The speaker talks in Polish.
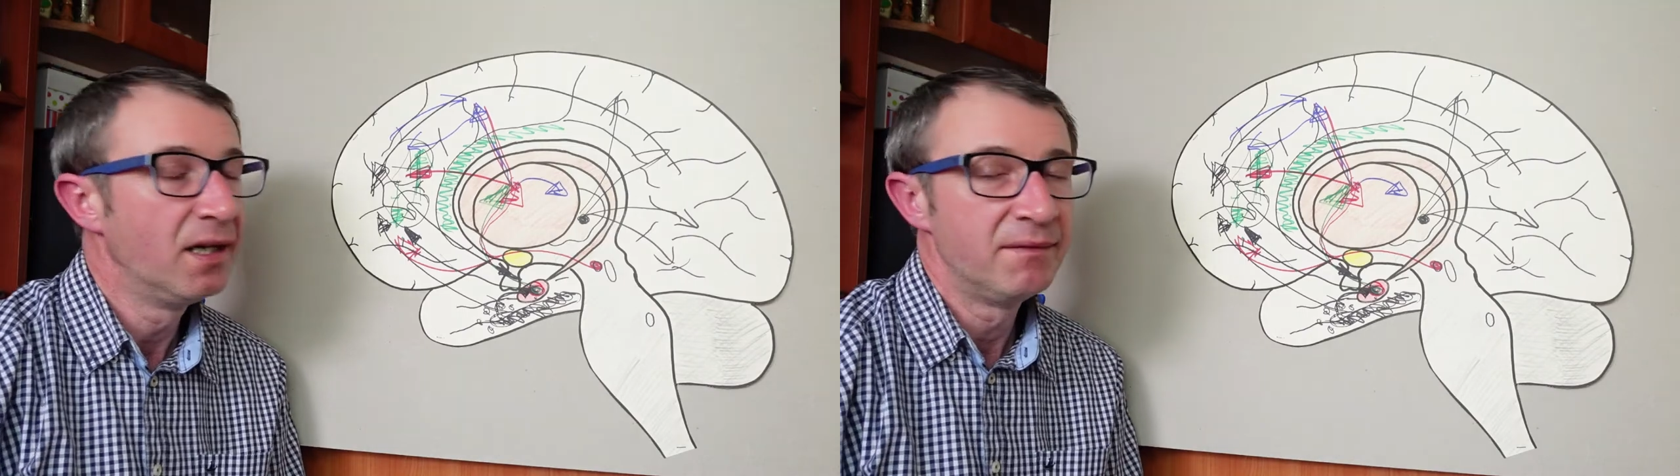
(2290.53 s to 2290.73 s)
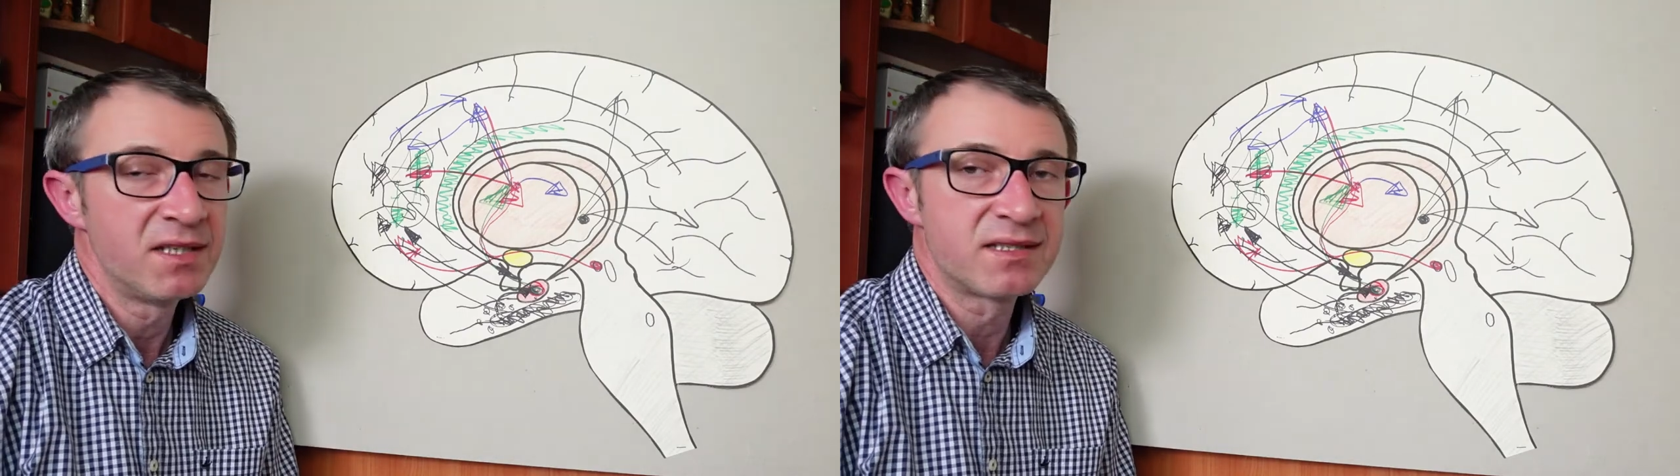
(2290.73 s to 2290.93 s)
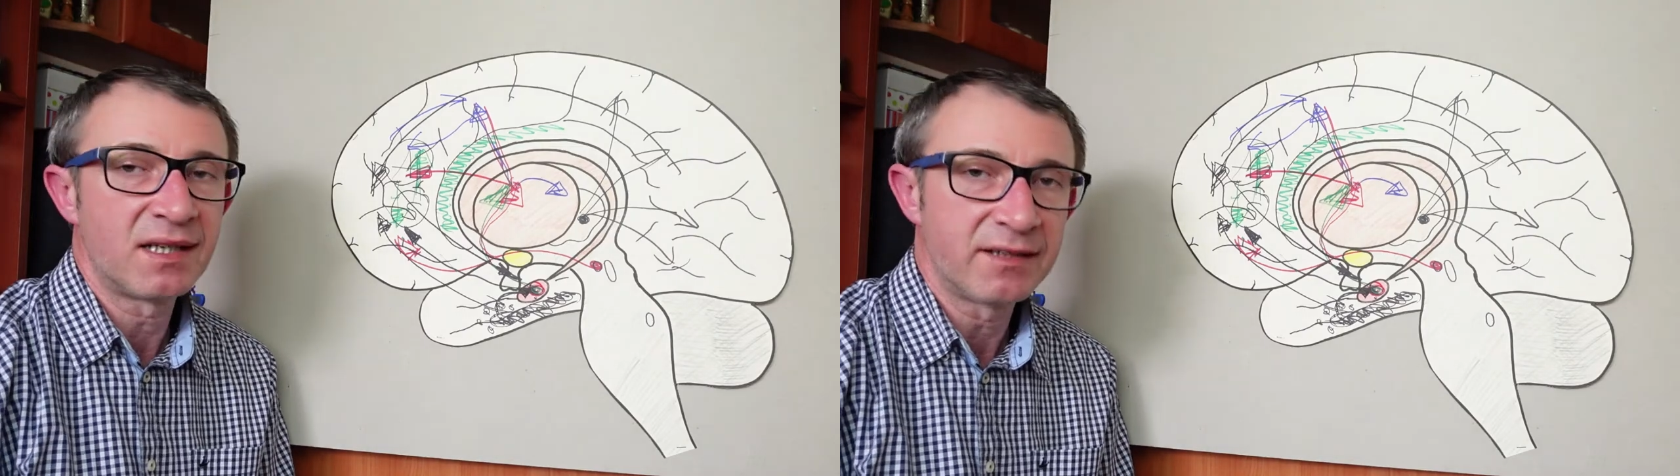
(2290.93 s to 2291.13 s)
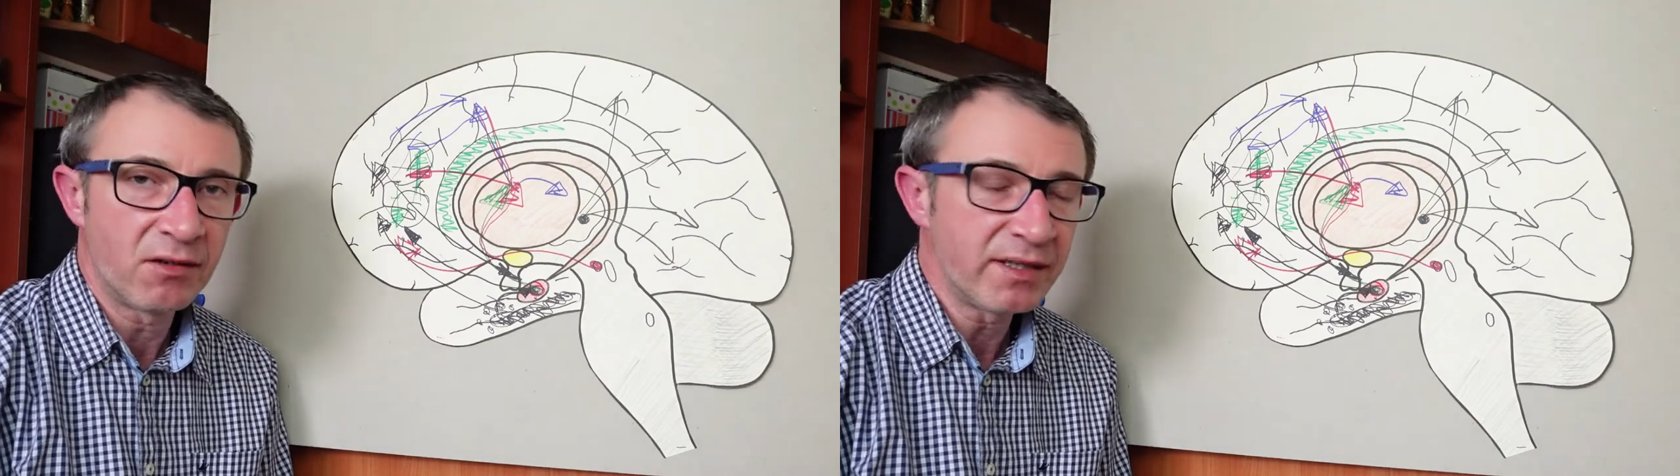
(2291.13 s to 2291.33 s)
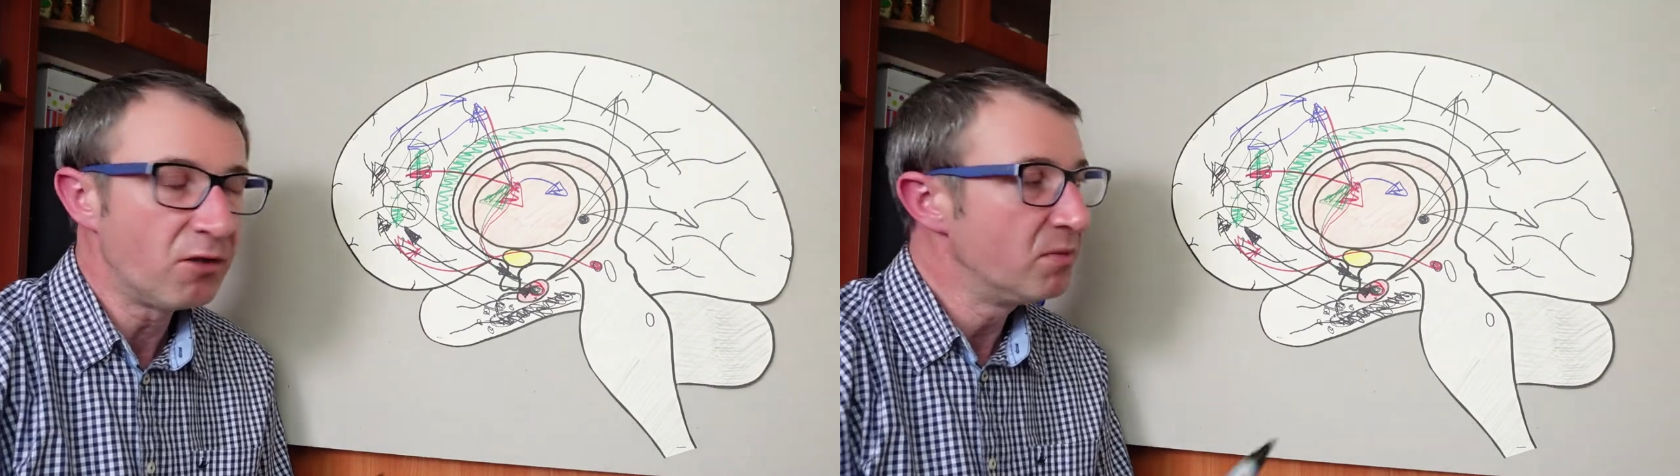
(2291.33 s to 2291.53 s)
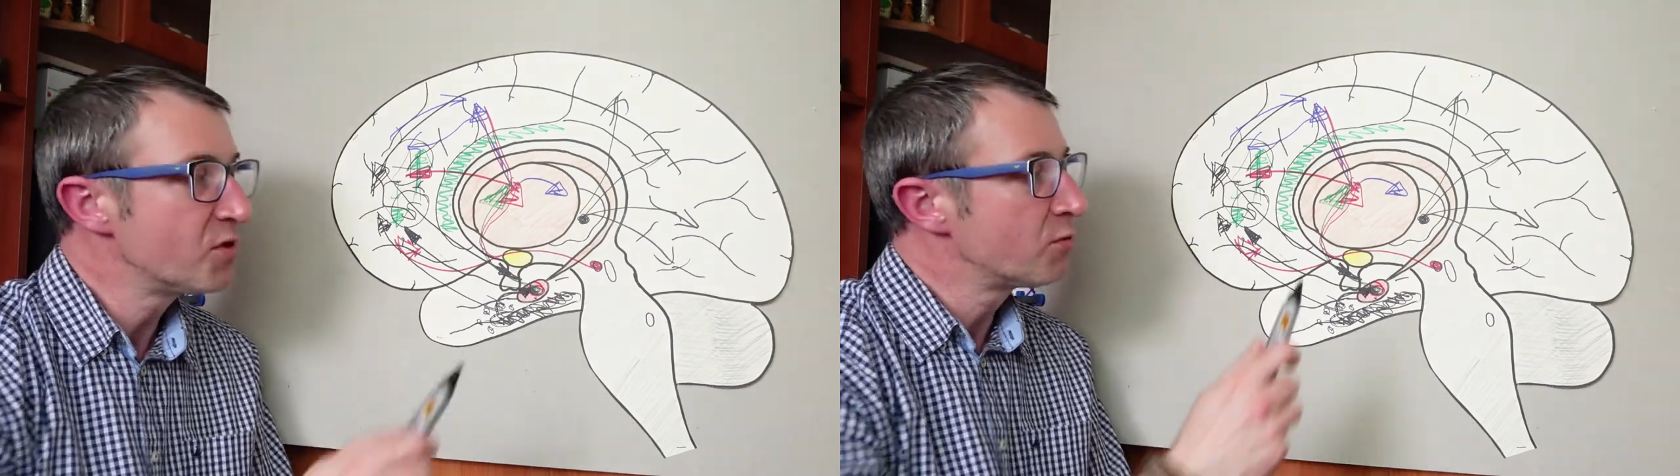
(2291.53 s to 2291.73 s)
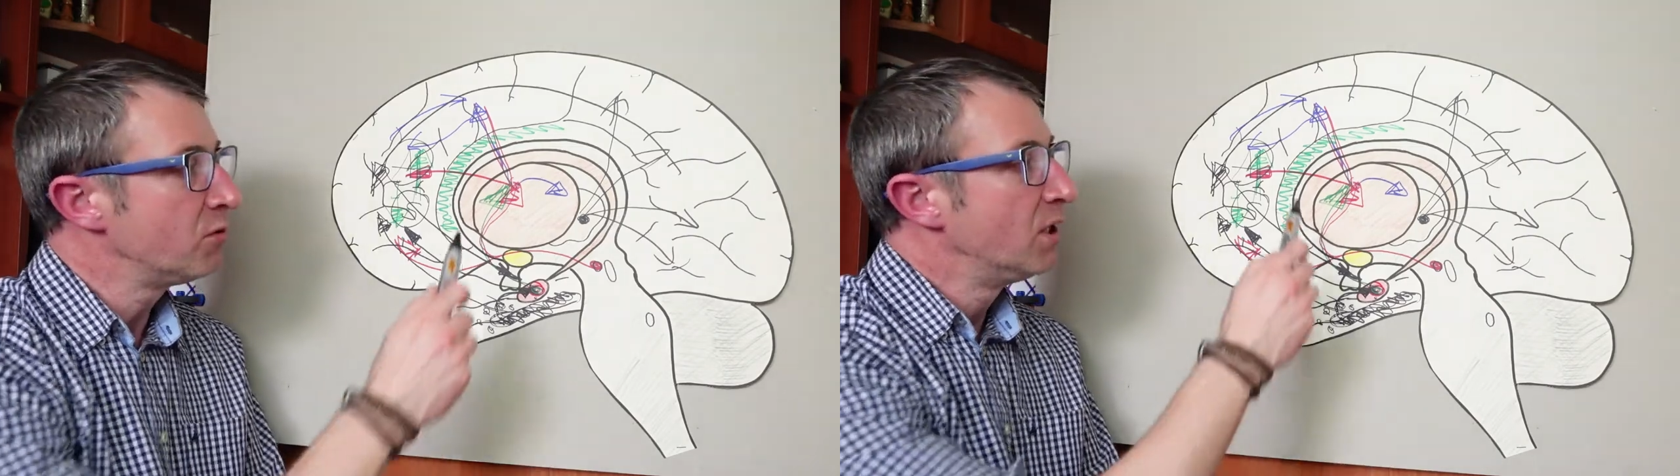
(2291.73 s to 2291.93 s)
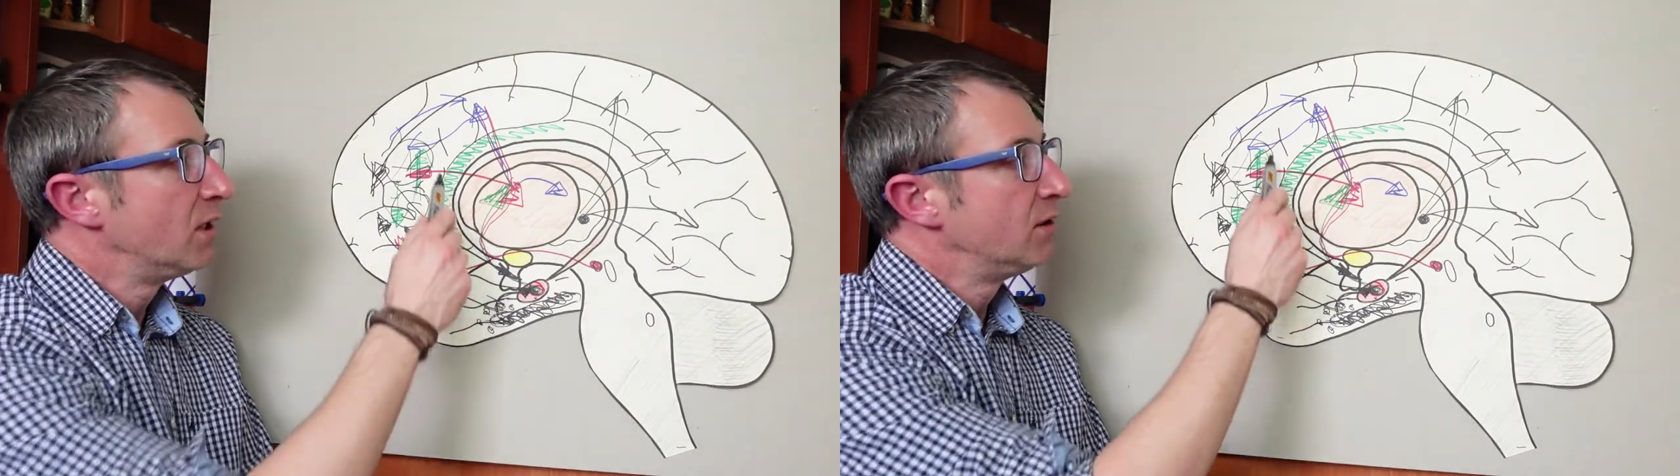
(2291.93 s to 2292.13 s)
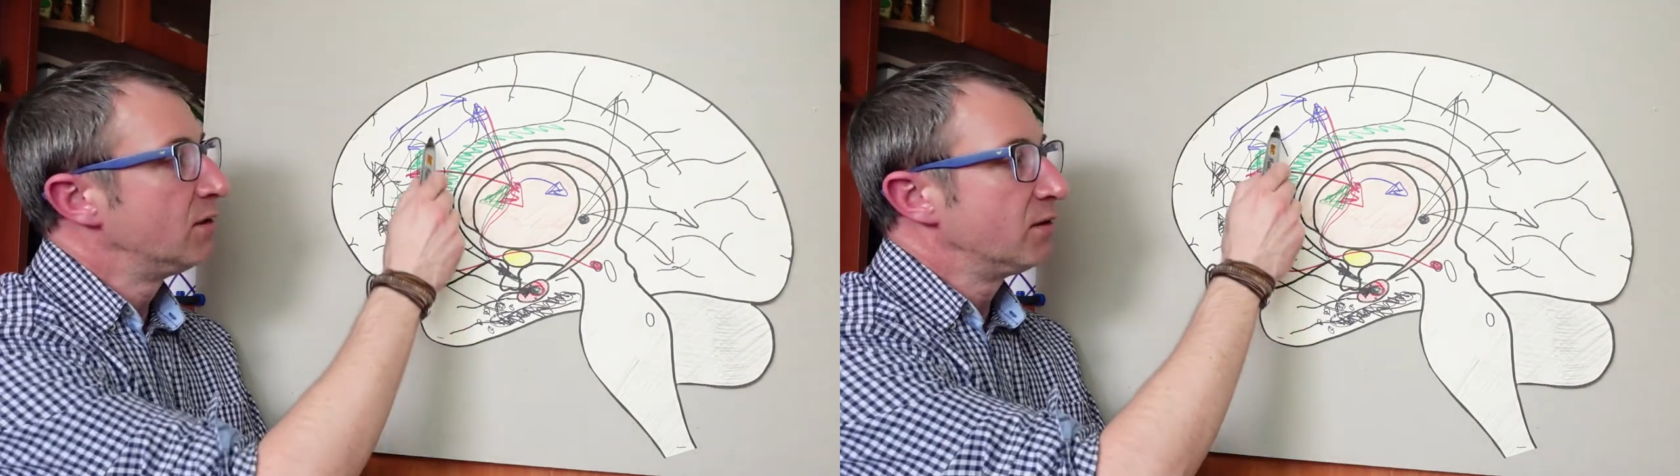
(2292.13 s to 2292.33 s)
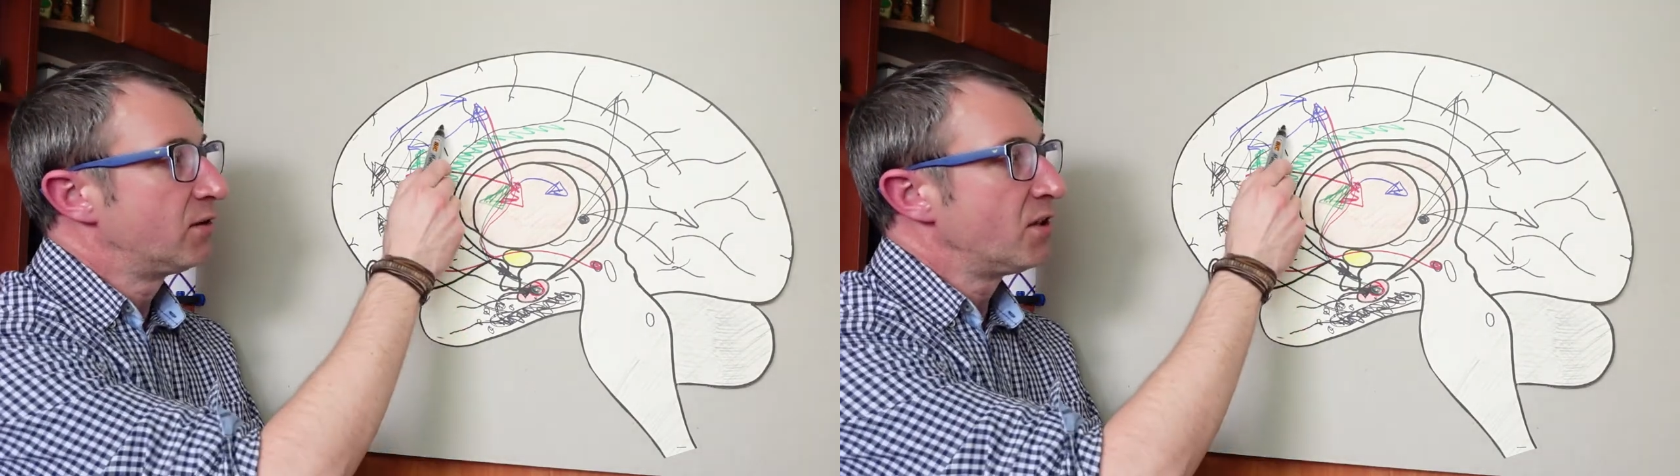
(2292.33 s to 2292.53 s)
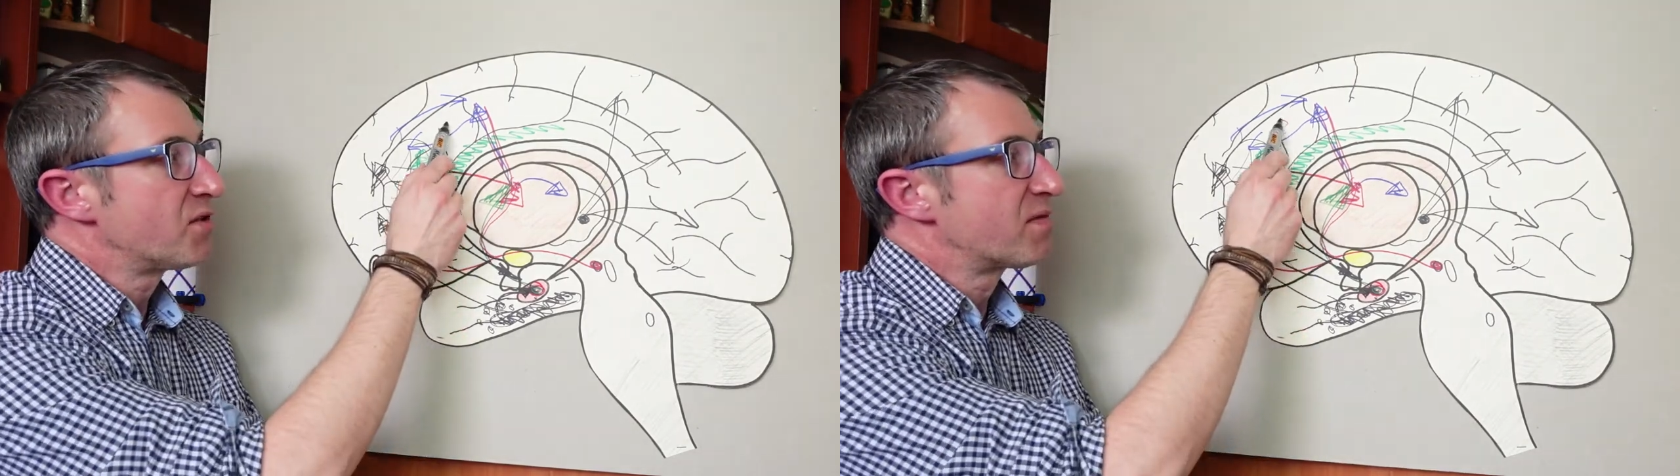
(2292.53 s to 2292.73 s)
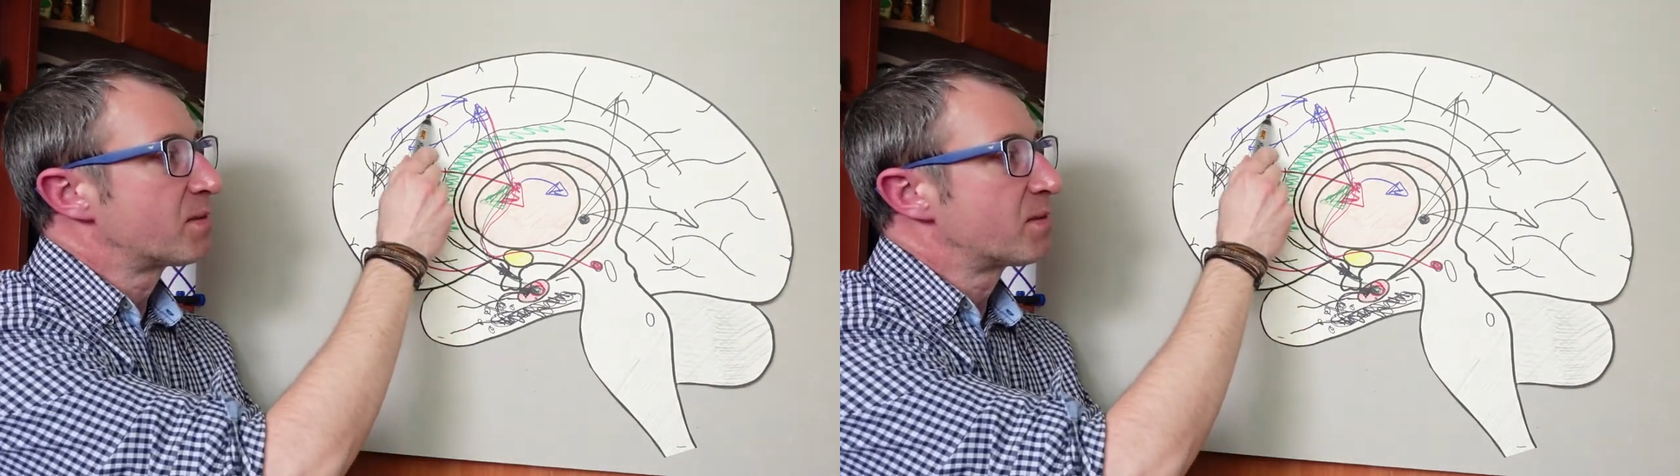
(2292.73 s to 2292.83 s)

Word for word: Więc ta teoria umysłu to jest